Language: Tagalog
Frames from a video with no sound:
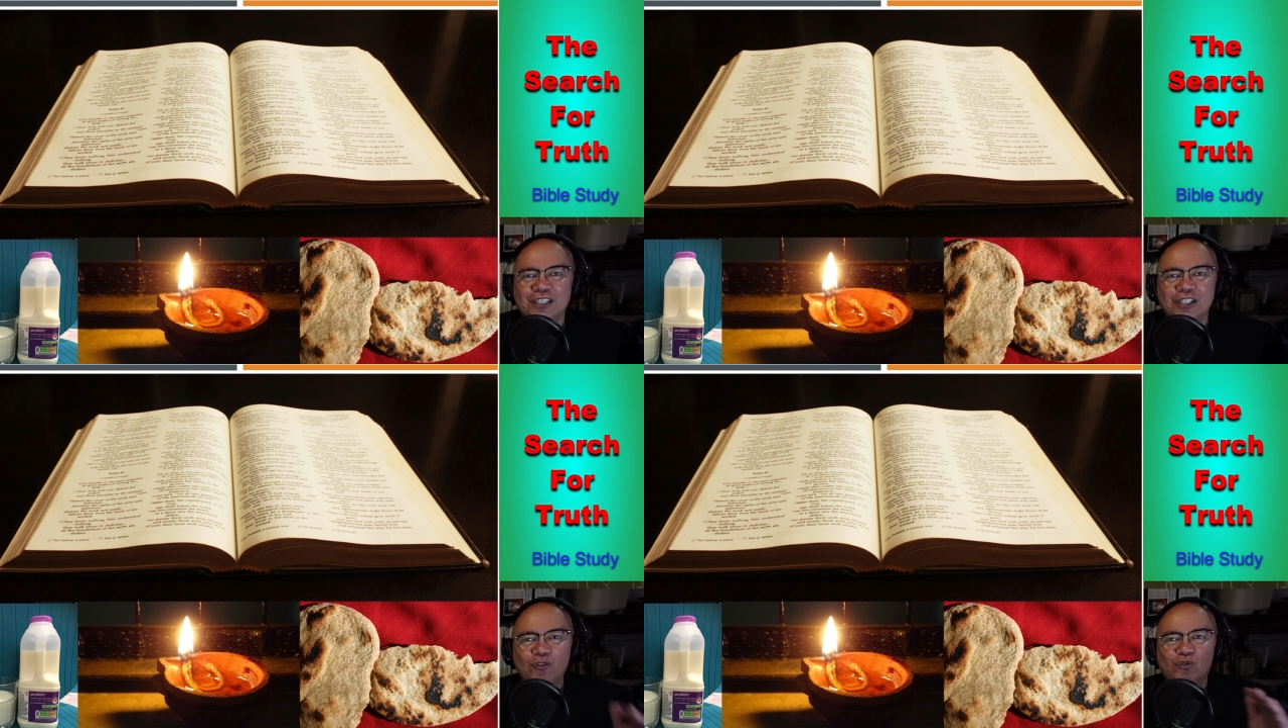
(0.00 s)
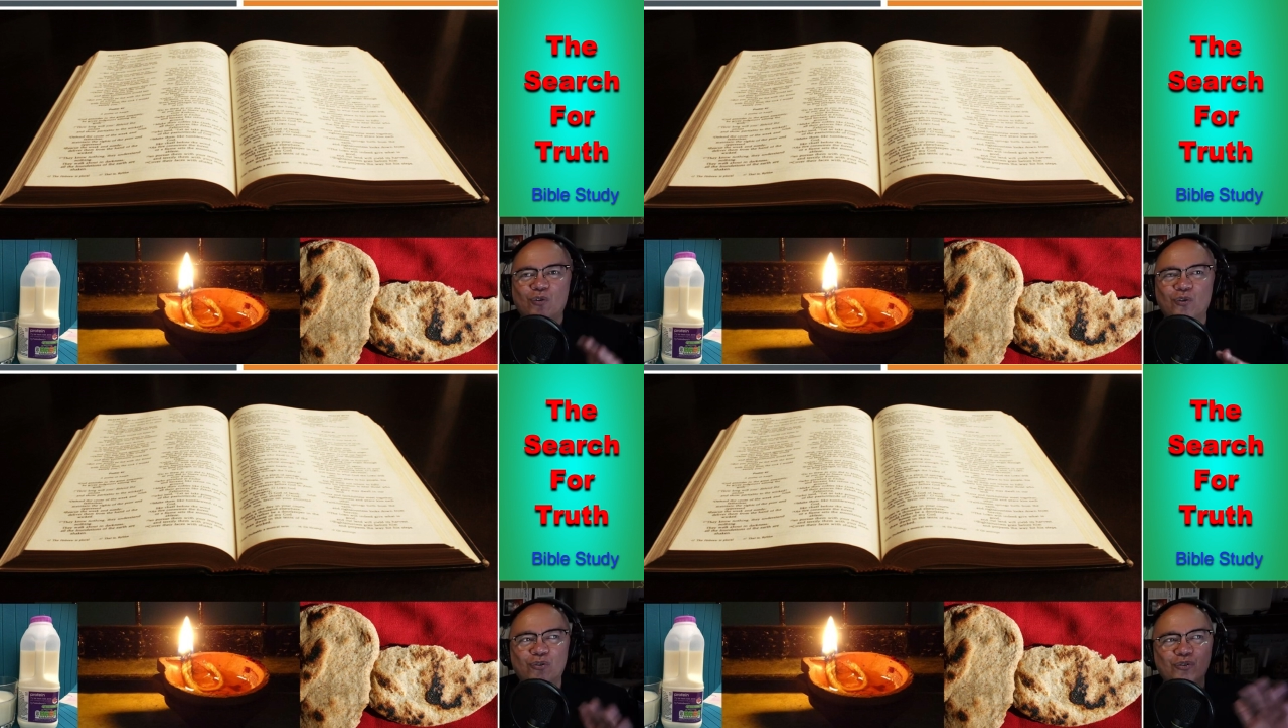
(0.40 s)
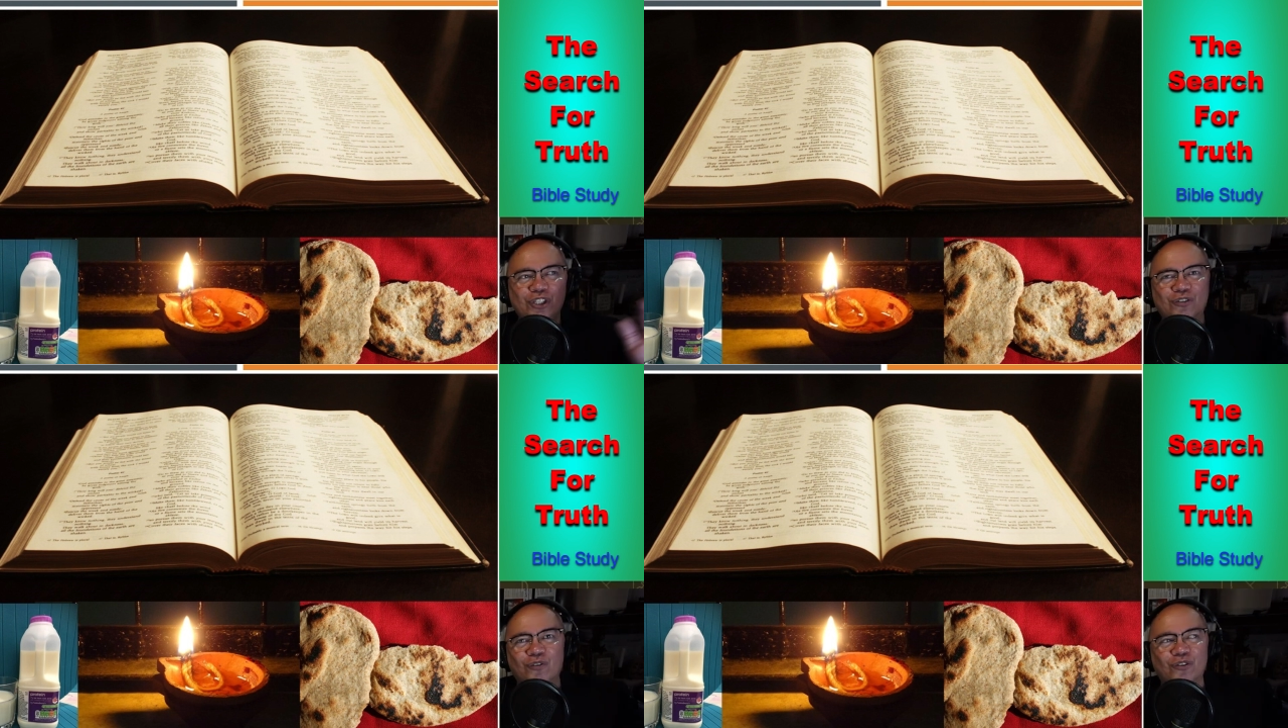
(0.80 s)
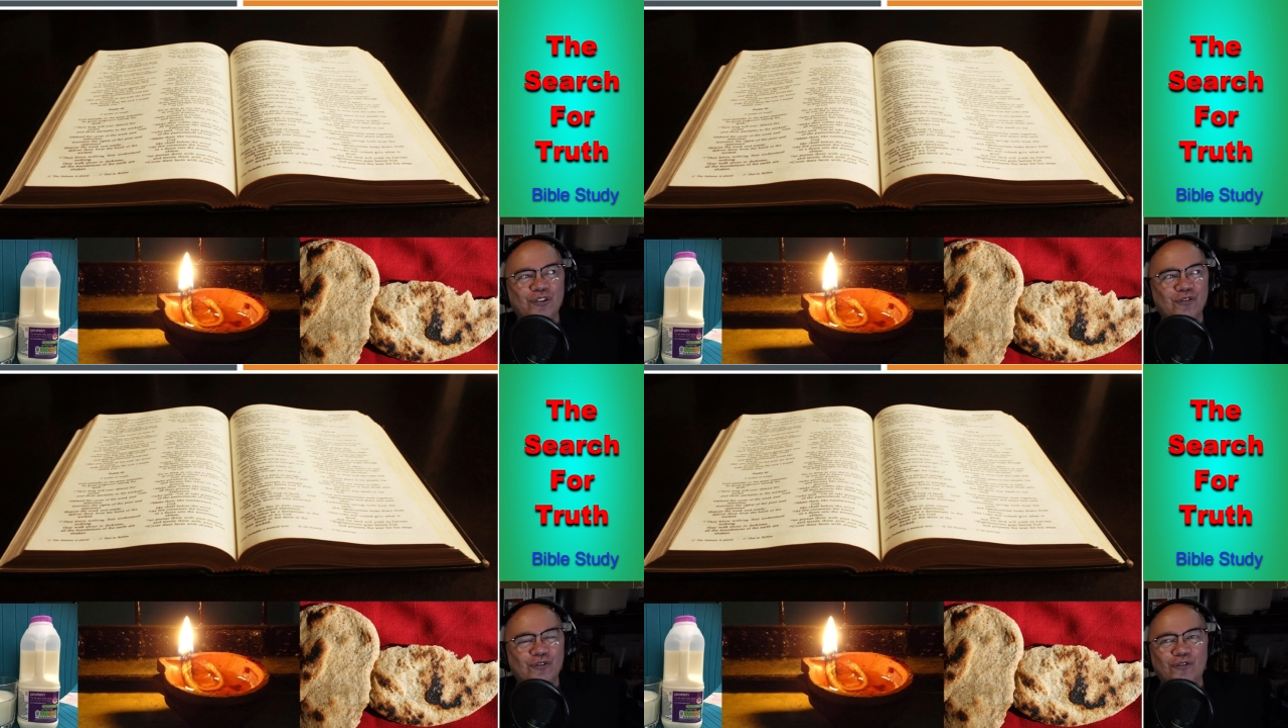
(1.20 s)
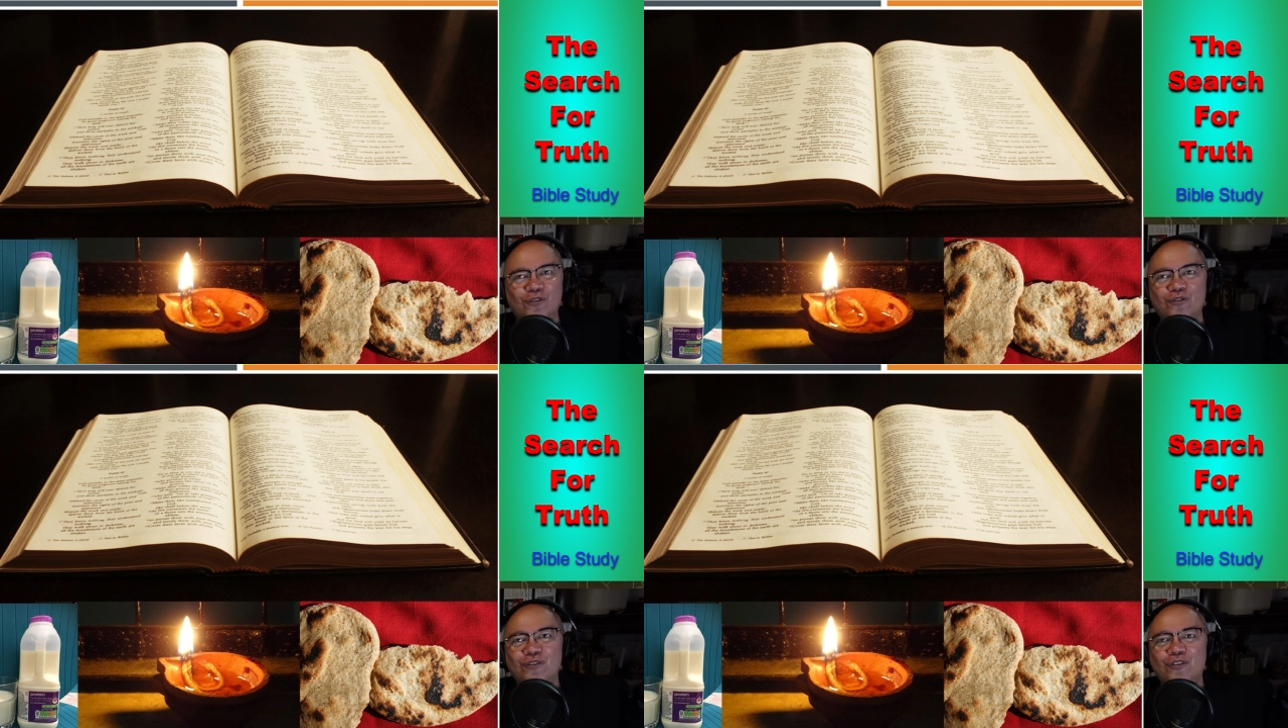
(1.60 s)
tinuturo nito
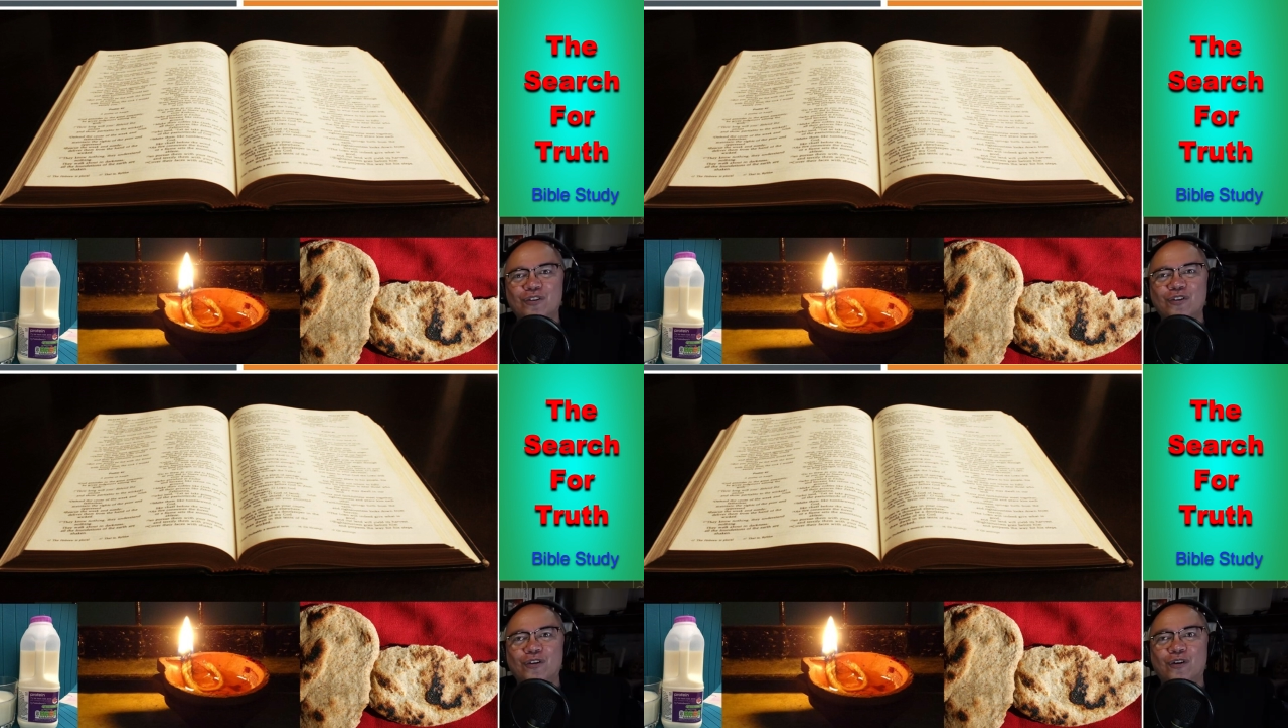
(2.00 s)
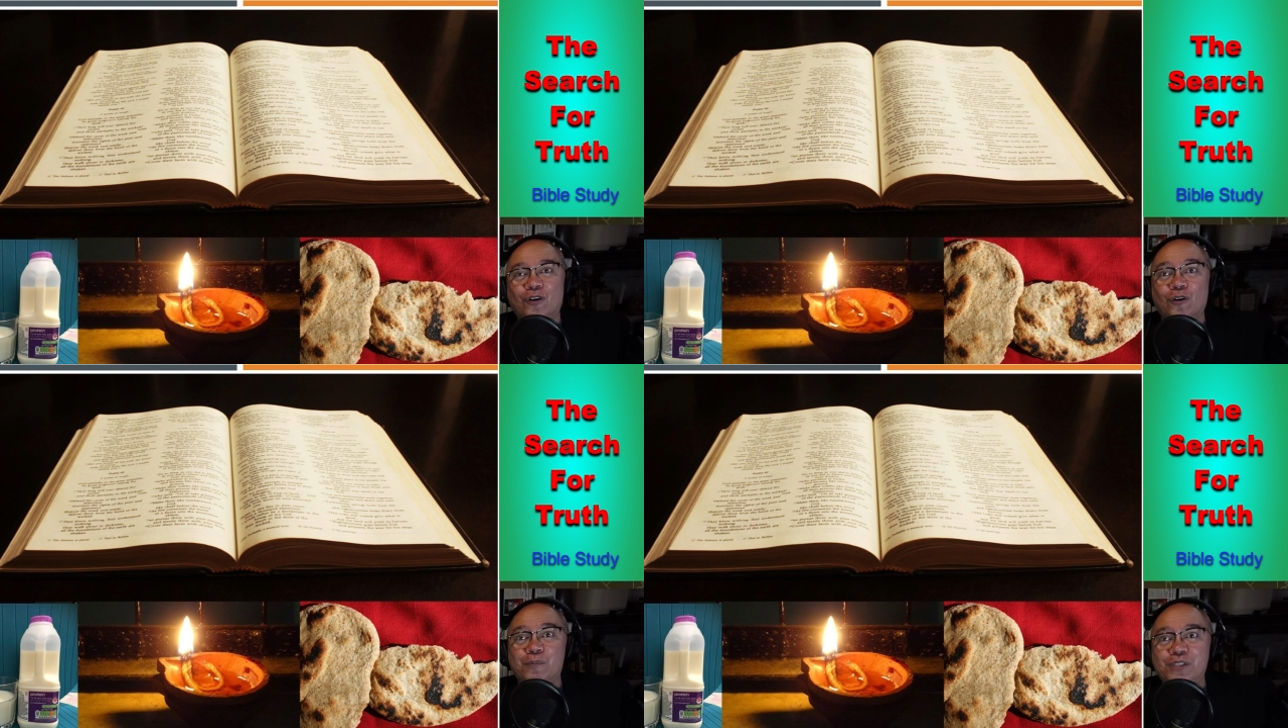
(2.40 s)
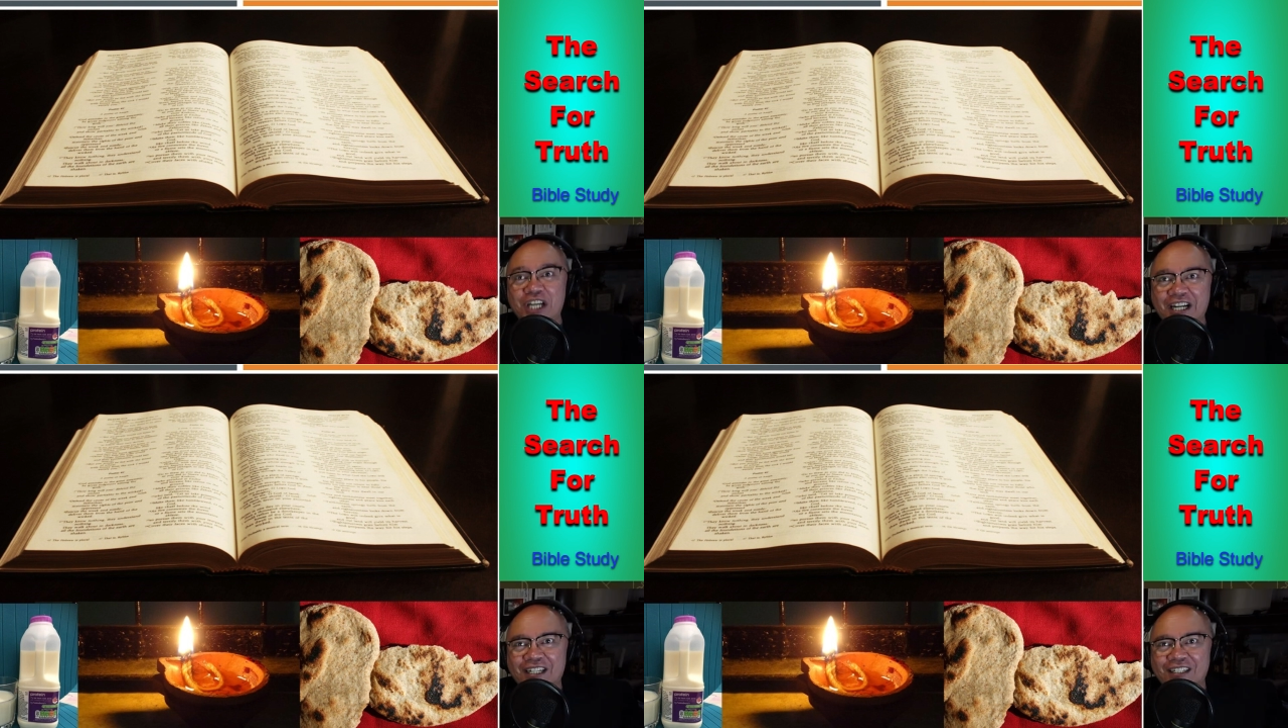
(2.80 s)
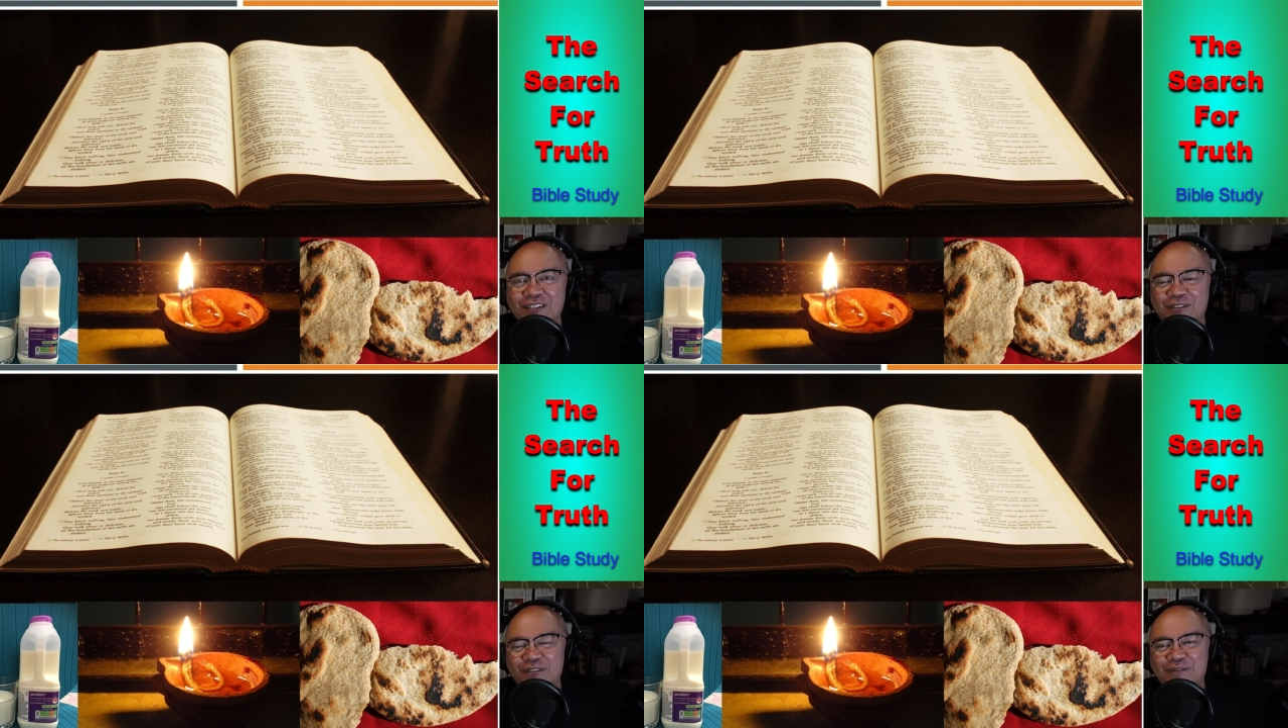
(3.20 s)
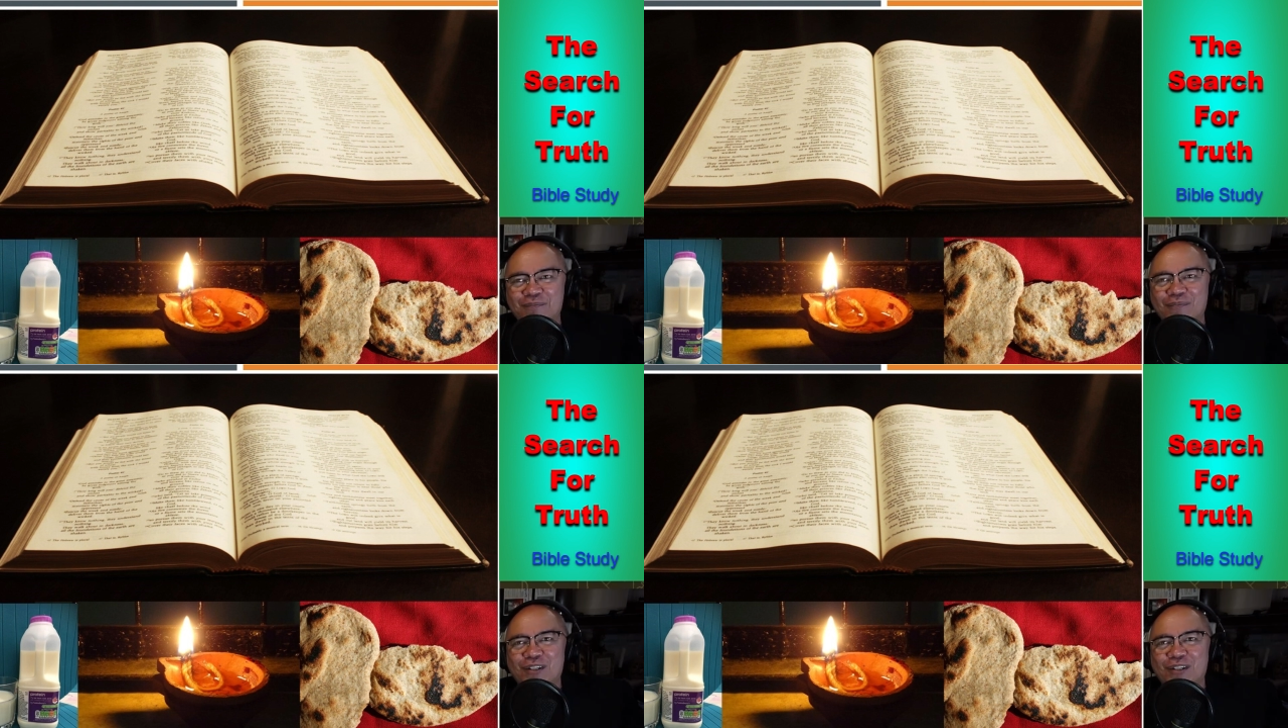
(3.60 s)
yung object, no?